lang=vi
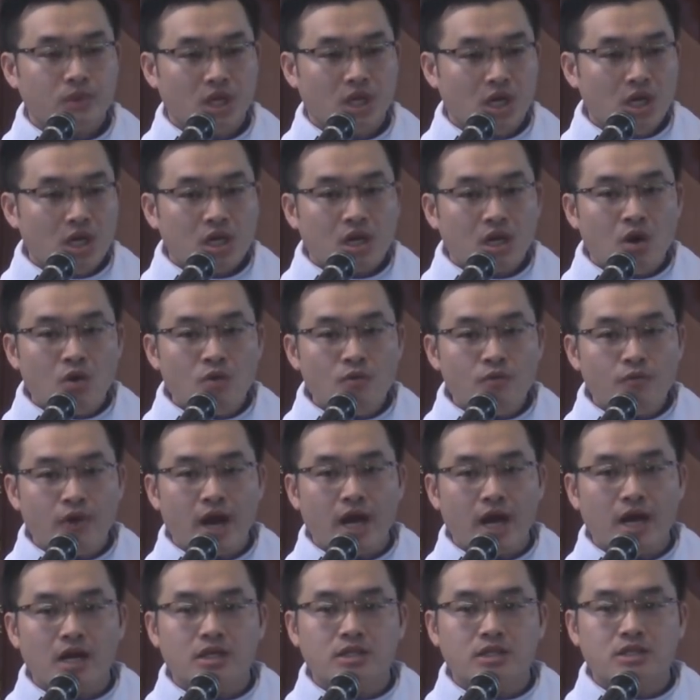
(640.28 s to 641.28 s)
Không
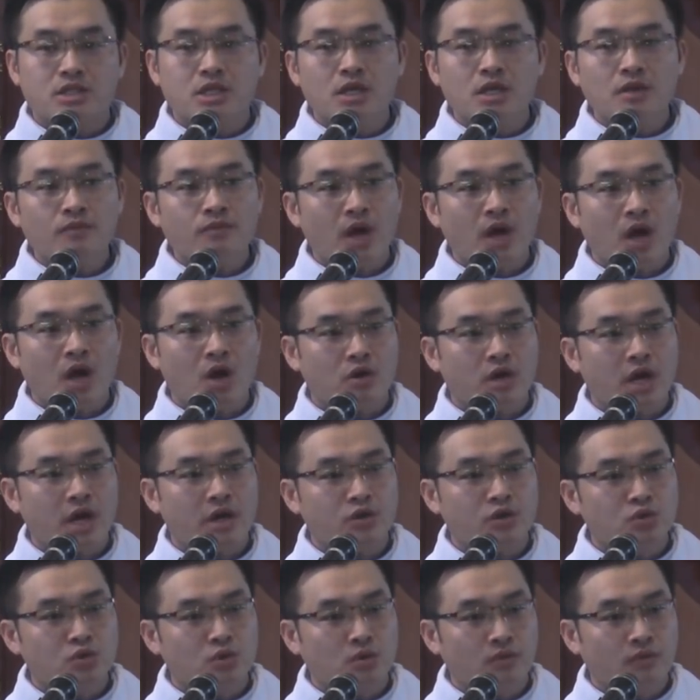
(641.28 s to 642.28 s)
phải là xin vào đại
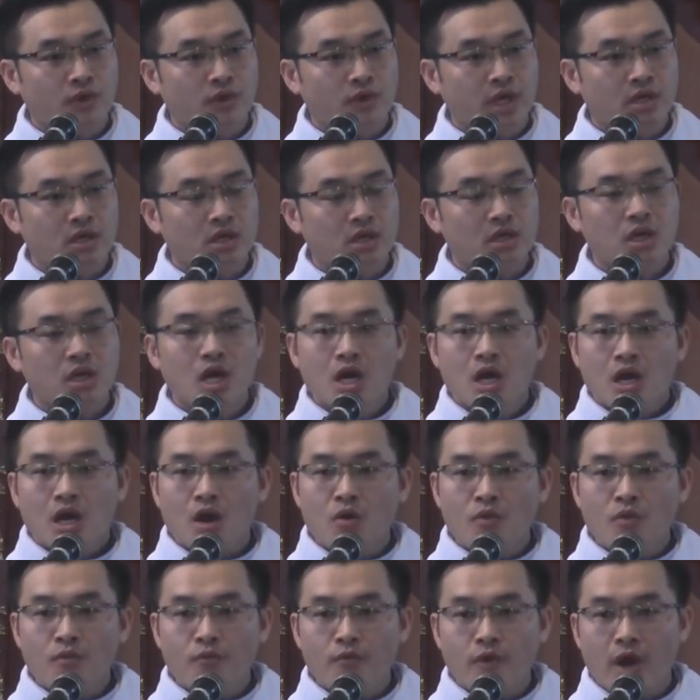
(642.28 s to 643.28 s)
trùng viện
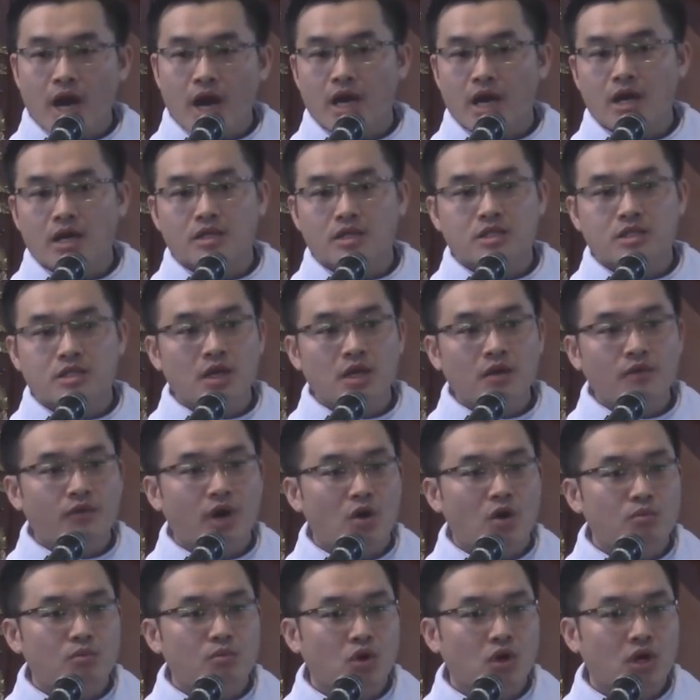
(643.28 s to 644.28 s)
Không phải là xin
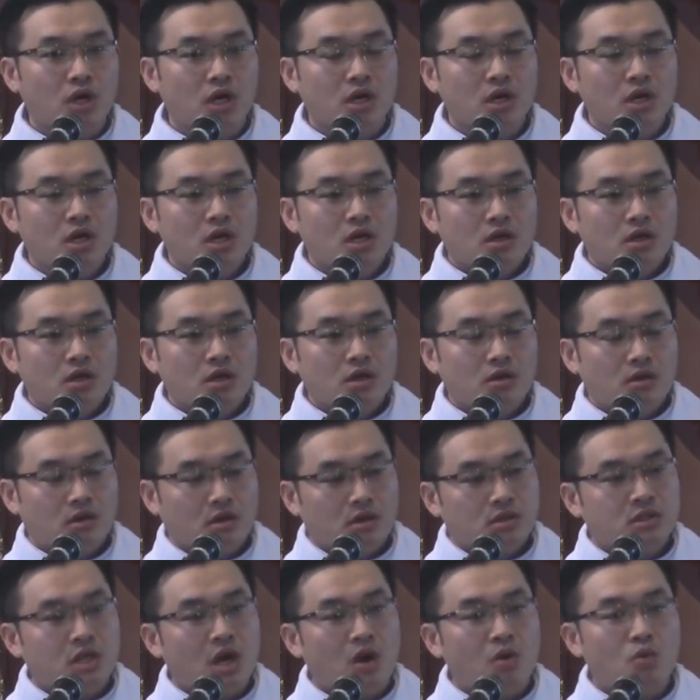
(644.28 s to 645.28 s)
vào một
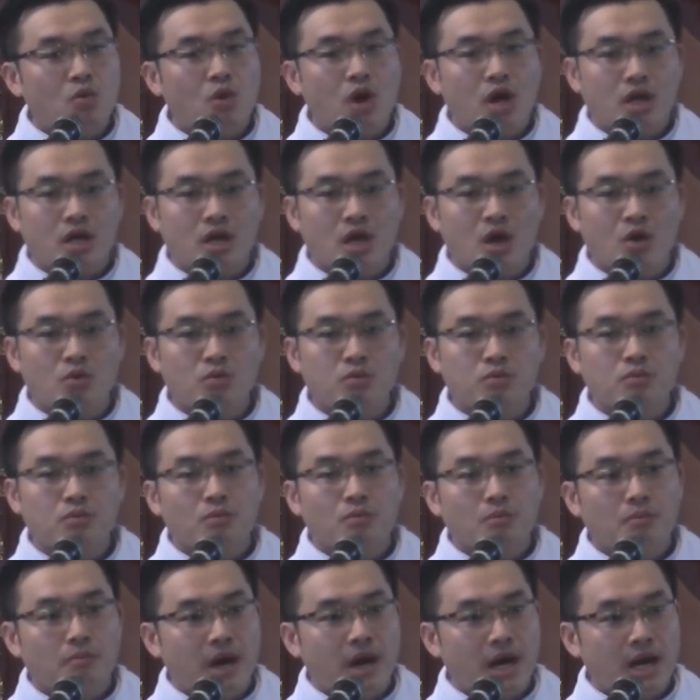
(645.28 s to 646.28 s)
dòng hoạt động
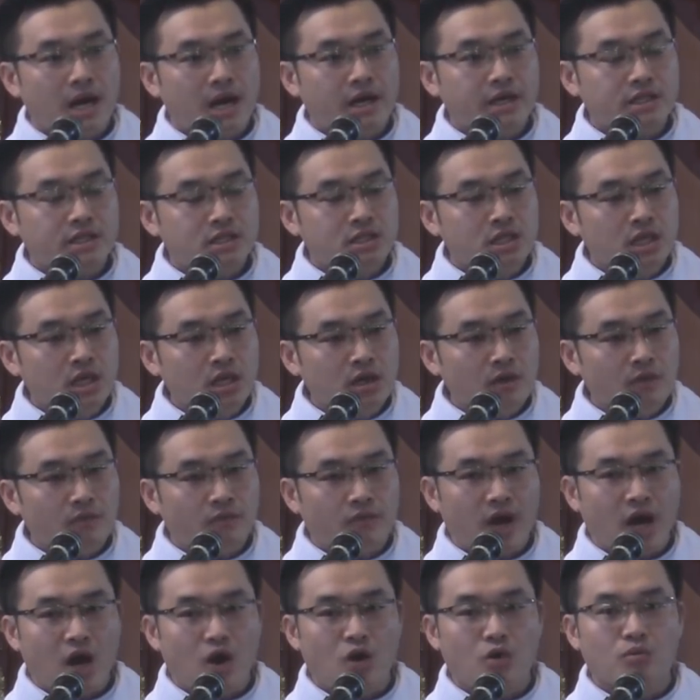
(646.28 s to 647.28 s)
Mà lại xin
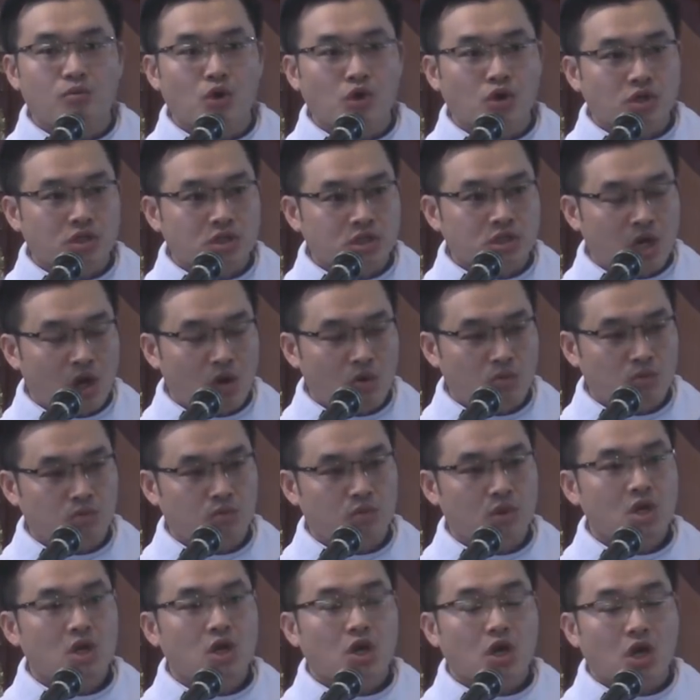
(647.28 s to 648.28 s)
vào một dòng
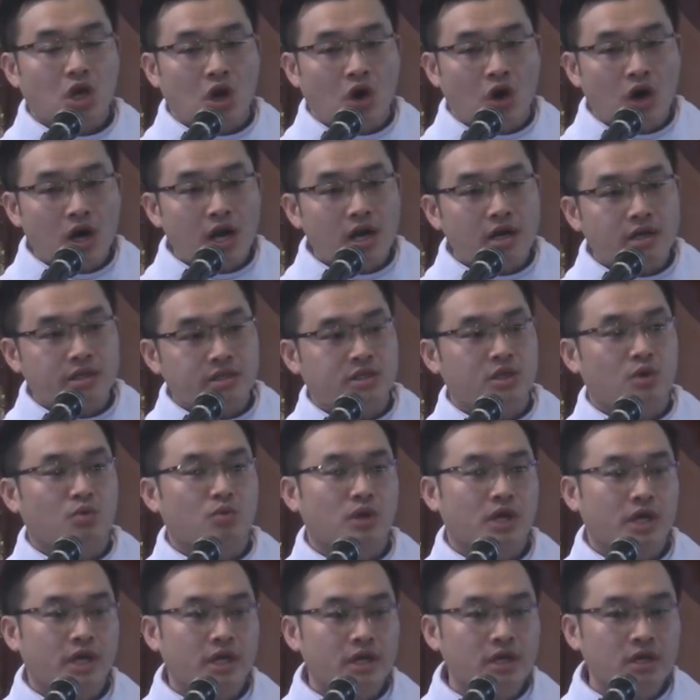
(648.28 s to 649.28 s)
đó là dòng
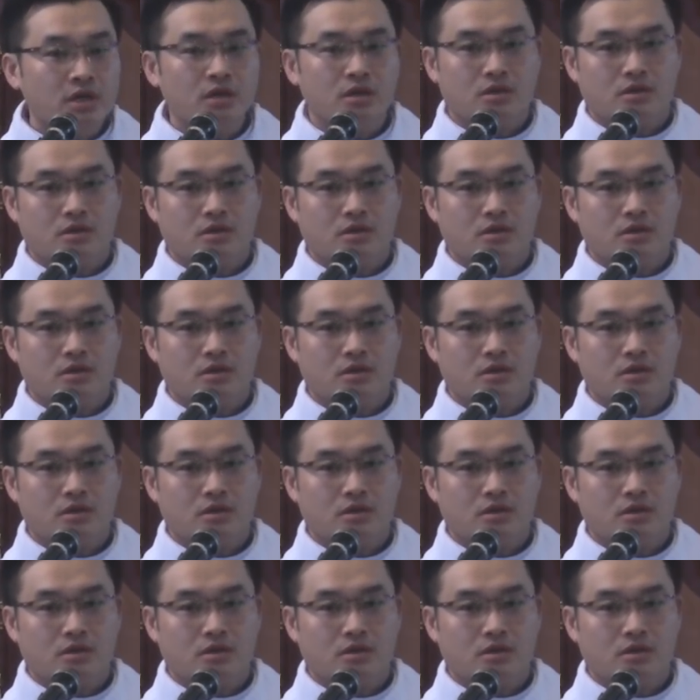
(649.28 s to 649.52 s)
kín